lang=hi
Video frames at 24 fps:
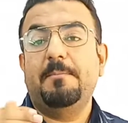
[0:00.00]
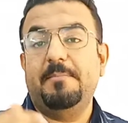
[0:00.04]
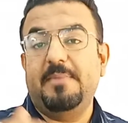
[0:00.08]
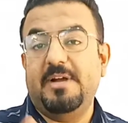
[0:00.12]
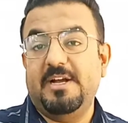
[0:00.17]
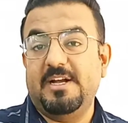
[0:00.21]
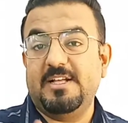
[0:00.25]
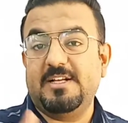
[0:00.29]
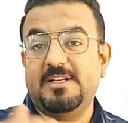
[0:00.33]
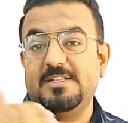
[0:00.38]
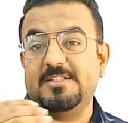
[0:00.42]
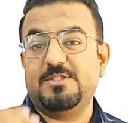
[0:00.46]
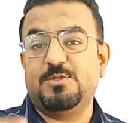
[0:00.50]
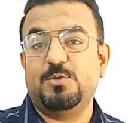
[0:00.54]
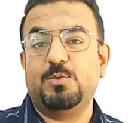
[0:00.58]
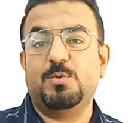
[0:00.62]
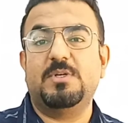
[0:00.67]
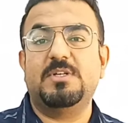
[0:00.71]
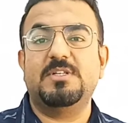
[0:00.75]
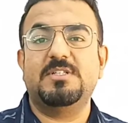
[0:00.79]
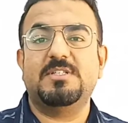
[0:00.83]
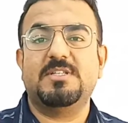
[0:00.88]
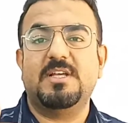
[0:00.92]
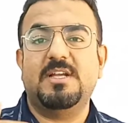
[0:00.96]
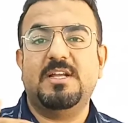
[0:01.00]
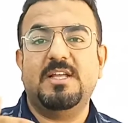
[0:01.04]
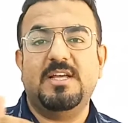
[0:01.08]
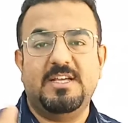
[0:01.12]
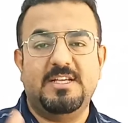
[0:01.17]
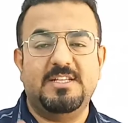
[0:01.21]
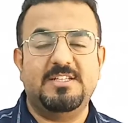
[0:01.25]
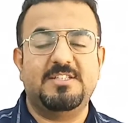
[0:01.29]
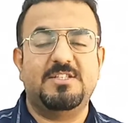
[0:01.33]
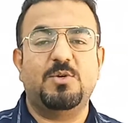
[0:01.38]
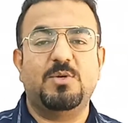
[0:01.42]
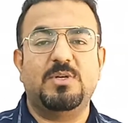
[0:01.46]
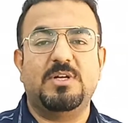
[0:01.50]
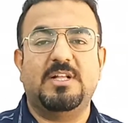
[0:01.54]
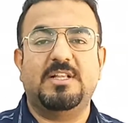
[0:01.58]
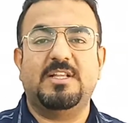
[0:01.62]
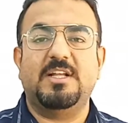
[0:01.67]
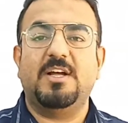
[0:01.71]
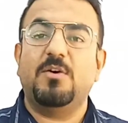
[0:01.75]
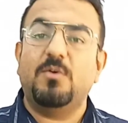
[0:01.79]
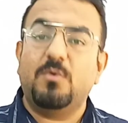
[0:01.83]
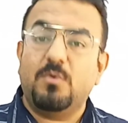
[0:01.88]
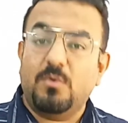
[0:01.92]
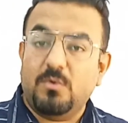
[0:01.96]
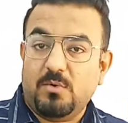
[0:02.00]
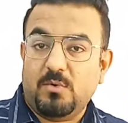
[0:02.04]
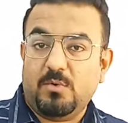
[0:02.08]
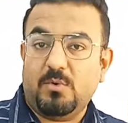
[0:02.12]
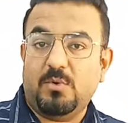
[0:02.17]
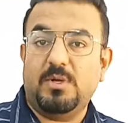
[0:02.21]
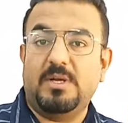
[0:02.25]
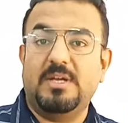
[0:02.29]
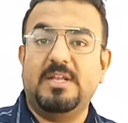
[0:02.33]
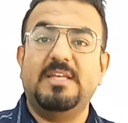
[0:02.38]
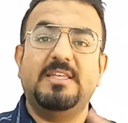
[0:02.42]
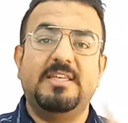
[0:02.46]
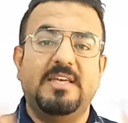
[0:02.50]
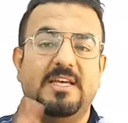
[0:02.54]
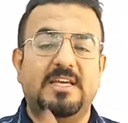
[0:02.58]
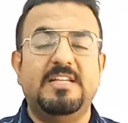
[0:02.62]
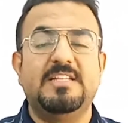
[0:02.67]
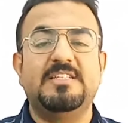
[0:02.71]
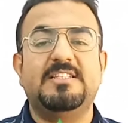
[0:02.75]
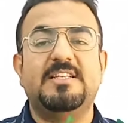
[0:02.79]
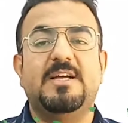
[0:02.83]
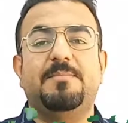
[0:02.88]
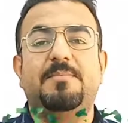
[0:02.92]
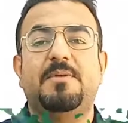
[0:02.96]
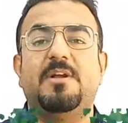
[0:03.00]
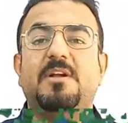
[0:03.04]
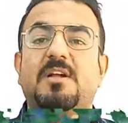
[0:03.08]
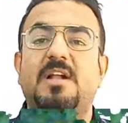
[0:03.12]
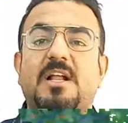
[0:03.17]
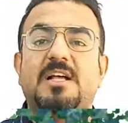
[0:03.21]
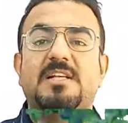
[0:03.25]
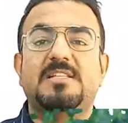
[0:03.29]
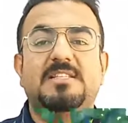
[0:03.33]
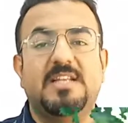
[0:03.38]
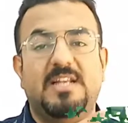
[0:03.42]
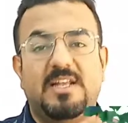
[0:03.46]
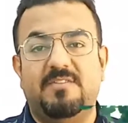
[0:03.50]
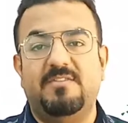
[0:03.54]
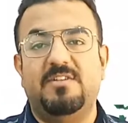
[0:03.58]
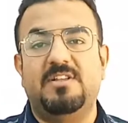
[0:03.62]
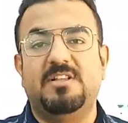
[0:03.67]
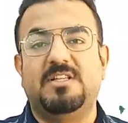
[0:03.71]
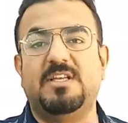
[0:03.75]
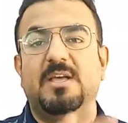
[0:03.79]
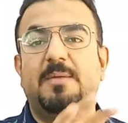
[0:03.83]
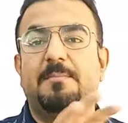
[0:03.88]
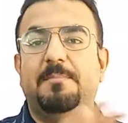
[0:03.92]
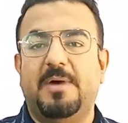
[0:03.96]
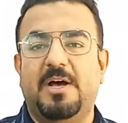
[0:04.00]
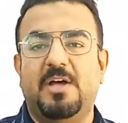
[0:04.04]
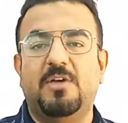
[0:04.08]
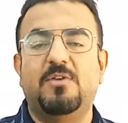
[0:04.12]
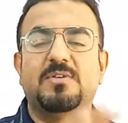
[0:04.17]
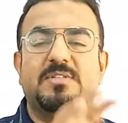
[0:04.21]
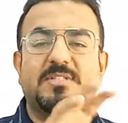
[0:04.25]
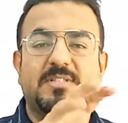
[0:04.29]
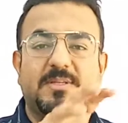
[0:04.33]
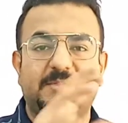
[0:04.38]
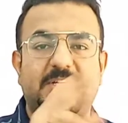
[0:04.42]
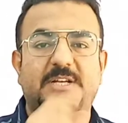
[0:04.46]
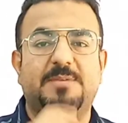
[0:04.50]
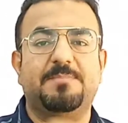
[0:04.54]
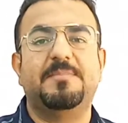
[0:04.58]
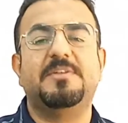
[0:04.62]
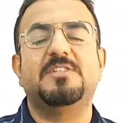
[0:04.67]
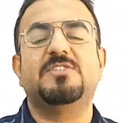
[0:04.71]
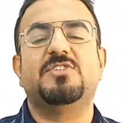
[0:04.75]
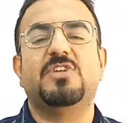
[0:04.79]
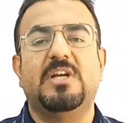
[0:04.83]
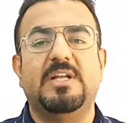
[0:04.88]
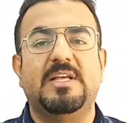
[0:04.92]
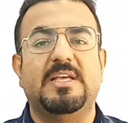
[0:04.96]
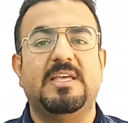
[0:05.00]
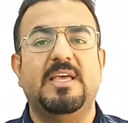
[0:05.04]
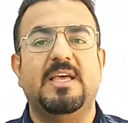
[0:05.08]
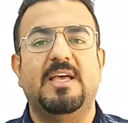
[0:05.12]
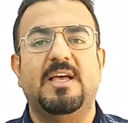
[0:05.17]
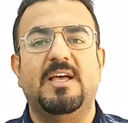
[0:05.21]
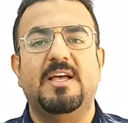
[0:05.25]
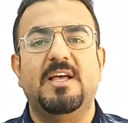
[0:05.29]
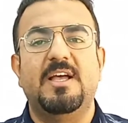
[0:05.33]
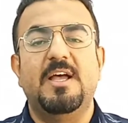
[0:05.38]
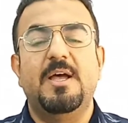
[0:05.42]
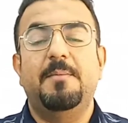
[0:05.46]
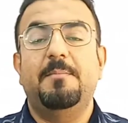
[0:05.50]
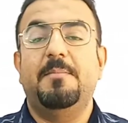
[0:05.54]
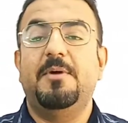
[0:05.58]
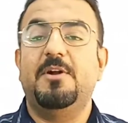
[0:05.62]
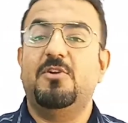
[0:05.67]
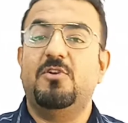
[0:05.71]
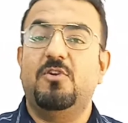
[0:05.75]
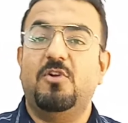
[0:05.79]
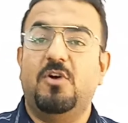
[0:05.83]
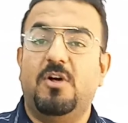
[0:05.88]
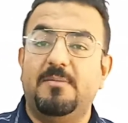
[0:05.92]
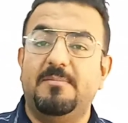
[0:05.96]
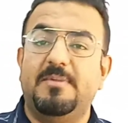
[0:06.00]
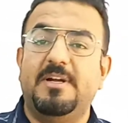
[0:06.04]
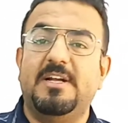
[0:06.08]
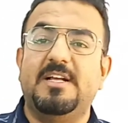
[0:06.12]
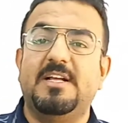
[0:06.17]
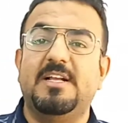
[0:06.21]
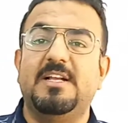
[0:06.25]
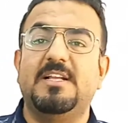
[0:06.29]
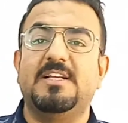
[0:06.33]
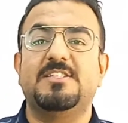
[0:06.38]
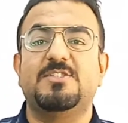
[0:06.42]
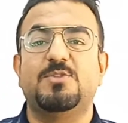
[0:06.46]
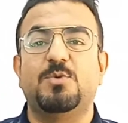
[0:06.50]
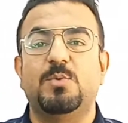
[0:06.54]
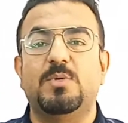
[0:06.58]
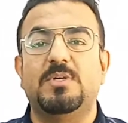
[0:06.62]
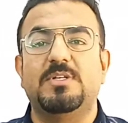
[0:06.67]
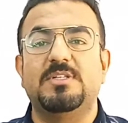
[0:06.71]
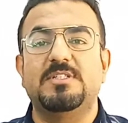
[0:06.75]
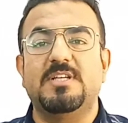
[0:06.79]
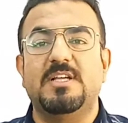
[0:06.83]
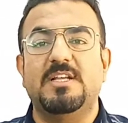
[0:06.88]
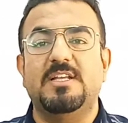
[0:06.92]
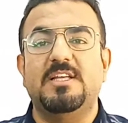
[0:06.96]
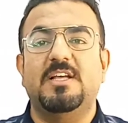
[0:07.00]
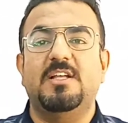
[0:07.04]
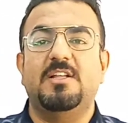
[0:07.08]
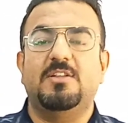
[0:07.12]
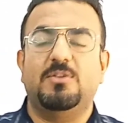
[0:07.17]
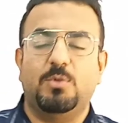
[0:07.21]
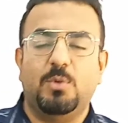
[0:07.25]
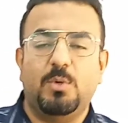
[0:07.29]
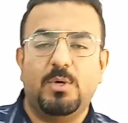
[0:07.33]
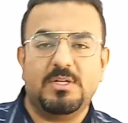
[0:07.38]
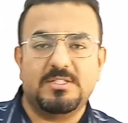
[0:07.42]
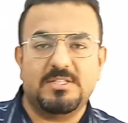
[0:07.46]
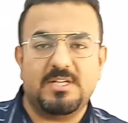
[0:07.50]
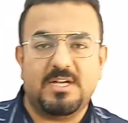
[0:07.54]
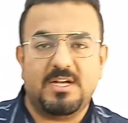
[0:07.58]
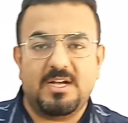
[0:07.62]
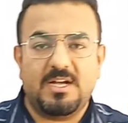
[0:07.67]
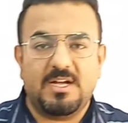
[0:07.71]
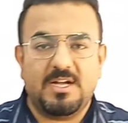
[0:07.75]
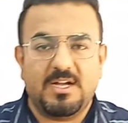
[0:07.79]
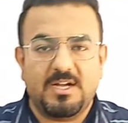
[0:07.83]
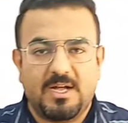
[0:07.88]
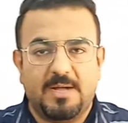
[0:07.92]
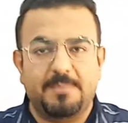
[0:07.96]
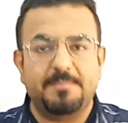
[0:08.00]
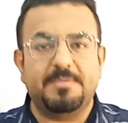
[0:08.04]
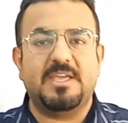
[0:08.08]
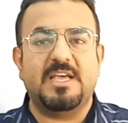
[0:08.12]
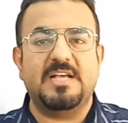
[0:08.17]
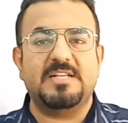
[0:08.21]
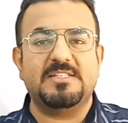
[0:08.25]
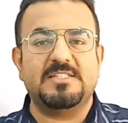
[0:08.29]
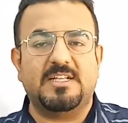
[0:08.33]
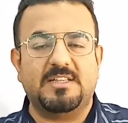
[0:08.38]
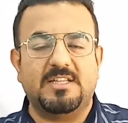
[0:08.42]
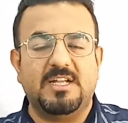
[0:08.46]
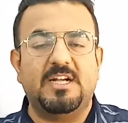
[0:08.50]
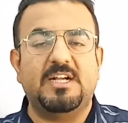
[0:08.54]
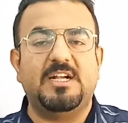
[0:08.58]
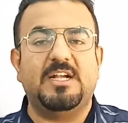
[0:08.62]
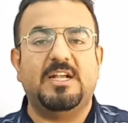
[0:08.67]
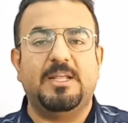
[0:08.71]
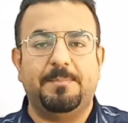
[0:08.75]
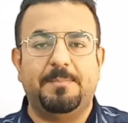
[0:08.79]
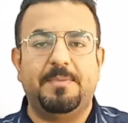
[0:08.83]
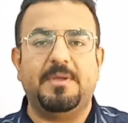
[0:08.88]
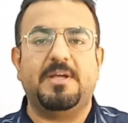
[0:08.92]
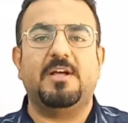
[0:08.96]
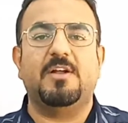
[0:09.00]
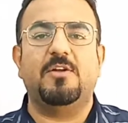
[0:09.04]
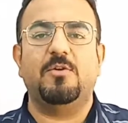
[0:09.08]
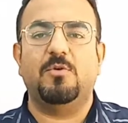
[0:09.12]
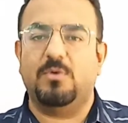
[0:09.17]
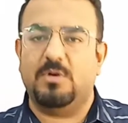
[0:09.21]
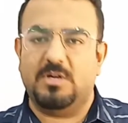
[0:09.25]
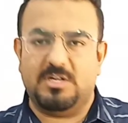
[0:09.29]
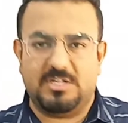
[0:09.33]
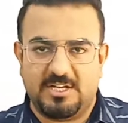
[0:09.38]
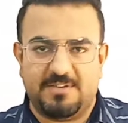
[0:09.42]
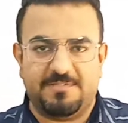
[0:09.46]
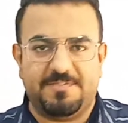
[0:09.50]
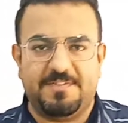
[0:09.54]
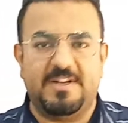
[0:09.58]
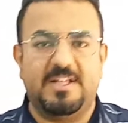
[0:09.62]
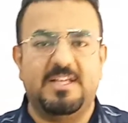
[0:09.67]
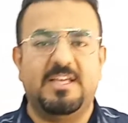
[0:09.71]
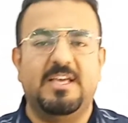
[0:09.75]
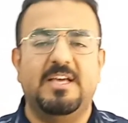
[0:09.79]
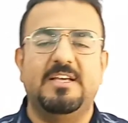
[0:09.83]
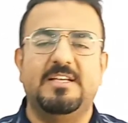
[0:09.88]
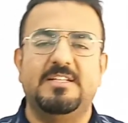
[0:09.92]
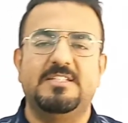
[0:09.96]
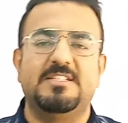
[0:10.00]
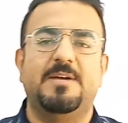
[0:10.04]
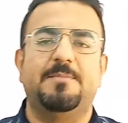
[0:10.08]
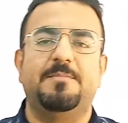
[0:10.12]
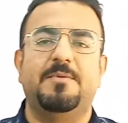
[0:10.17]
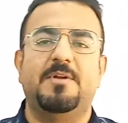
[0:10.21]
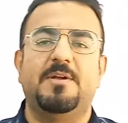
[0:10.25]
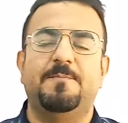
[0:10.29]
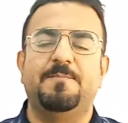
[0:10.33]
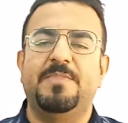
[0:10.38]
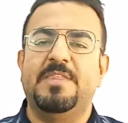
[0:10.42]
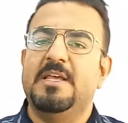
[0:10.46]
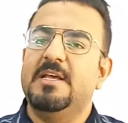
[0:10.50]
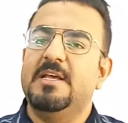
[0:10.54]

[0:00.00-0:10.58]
मेडिकल स्टूडेंट्स के लिए इजी हो जाता है उन लोगों ने यही चैप्टर क्लास इलेवेंथ के बायो सब्जेक्ट में स्टडी किया है बट नॉन मेडिकल के स्टूडेंट्स के लिए थोड़ा सा हम कह सकते हैं टिपिकल होगा टफ नहीं है ये चैप्टर